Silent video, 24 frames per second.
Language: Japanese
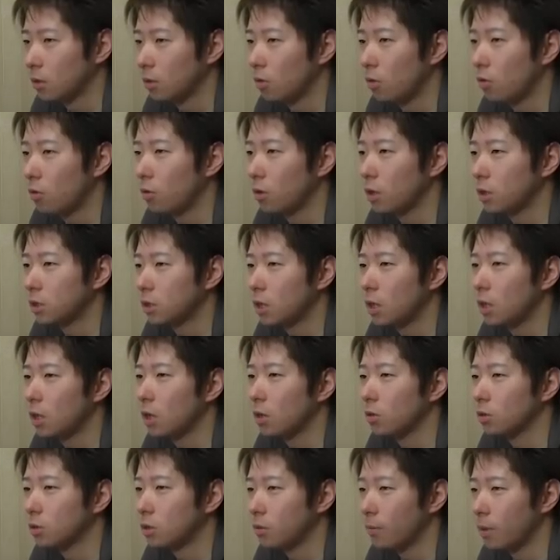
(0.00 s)
ここで仕切り
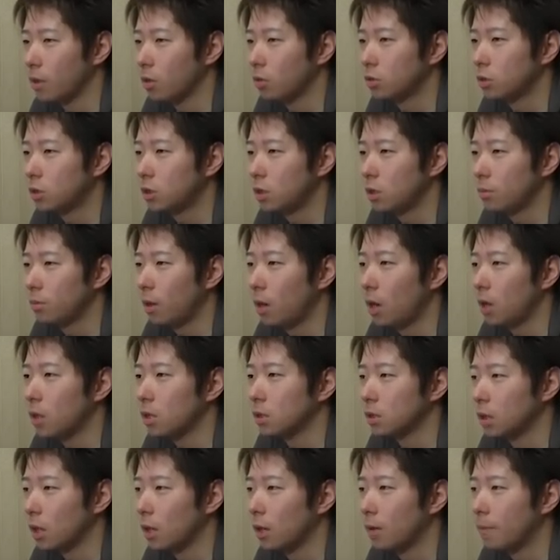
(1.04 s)
直して、まあヨッシーバレー
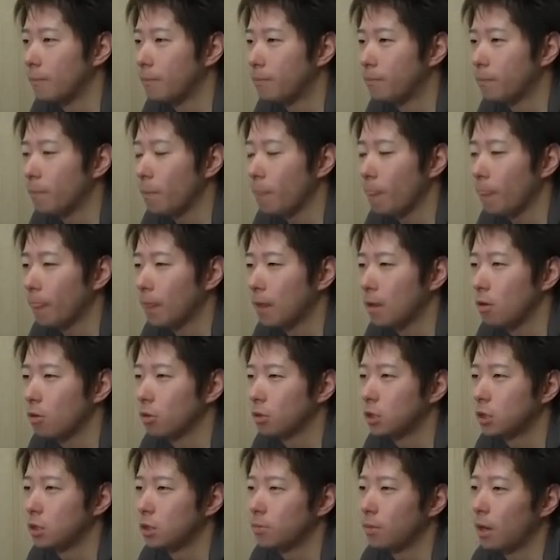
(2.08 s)
ですね。
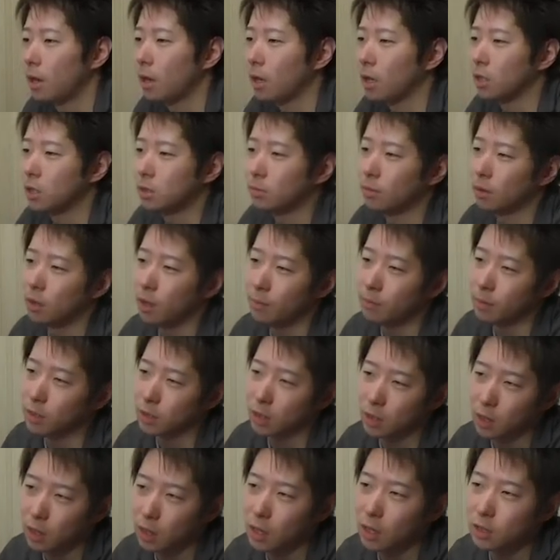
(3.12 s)
ヨッシーバレーが一番やっぱ
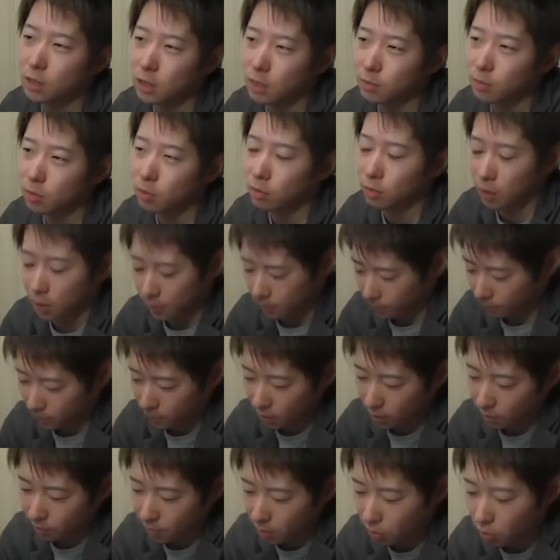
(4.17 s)
戦いやすいです、僕は。
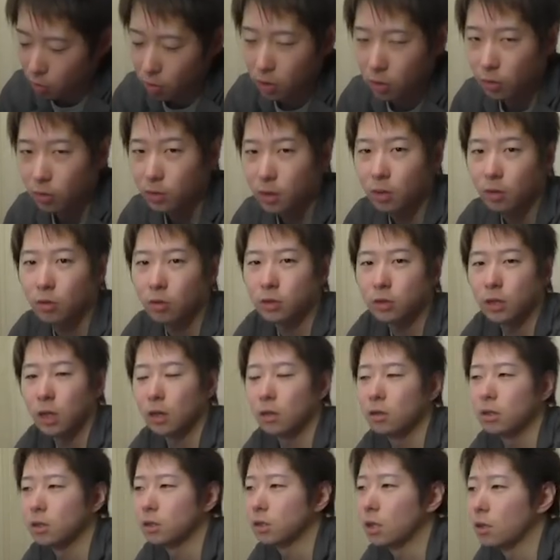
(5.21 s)
まあこういろんなコースあ
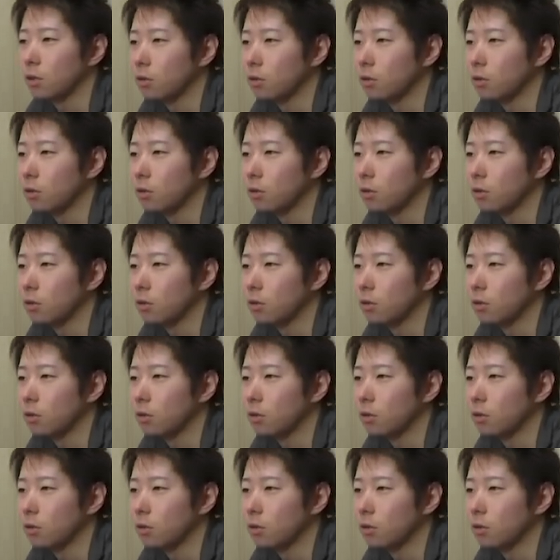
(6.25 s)
るんです